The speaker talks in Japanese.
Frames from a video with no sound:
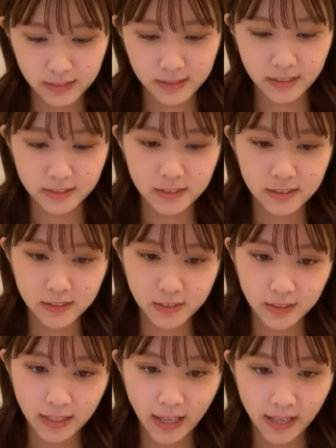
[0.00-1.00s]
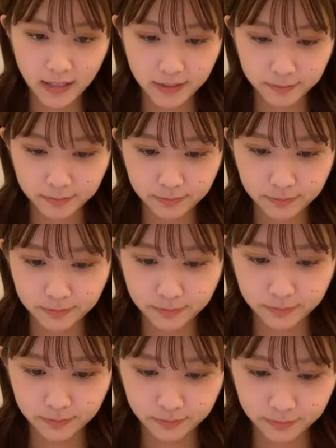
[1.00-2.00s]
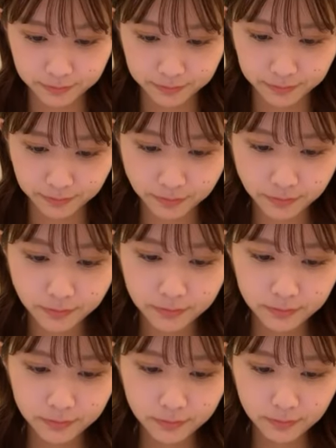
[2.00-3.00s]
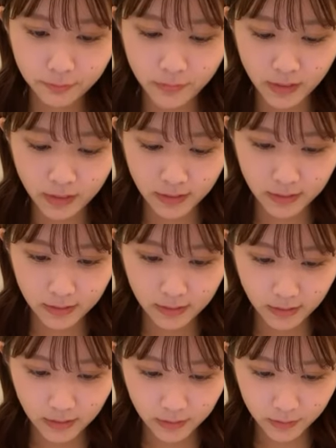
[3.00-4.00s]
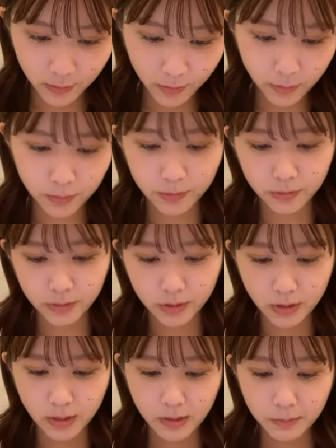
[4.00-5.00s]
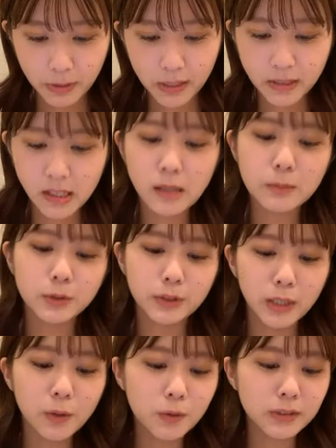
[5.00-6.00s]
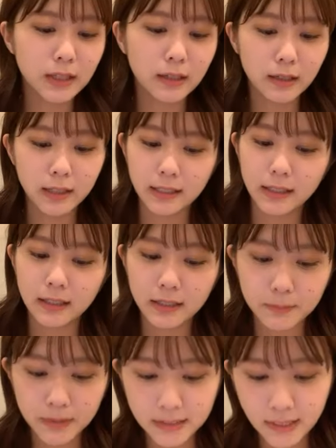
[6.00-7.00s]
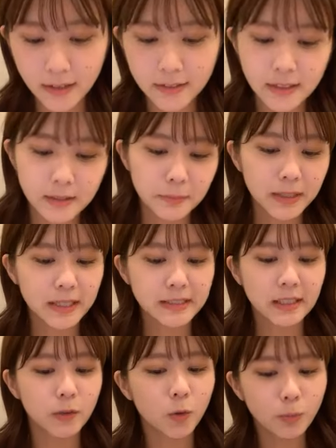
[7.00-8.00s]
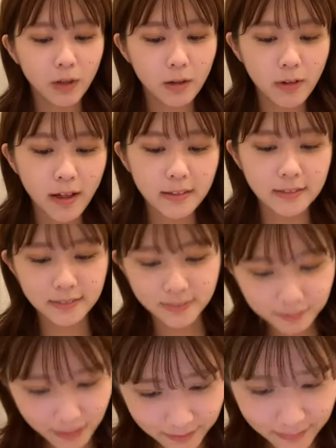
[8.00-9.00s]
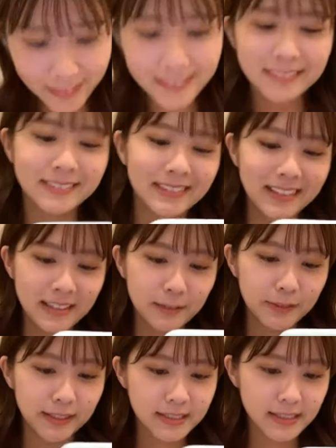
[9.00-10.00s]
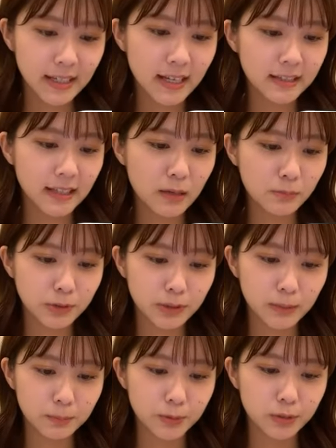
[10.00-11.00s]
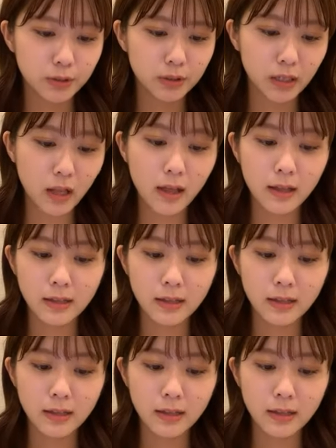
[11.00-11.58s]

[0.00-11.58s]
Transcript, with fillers: じゃあ続いてえっとペンネームリオンさんから頂きましたマリアちゃんこんばんはこんばんは私がタイムスリップするなら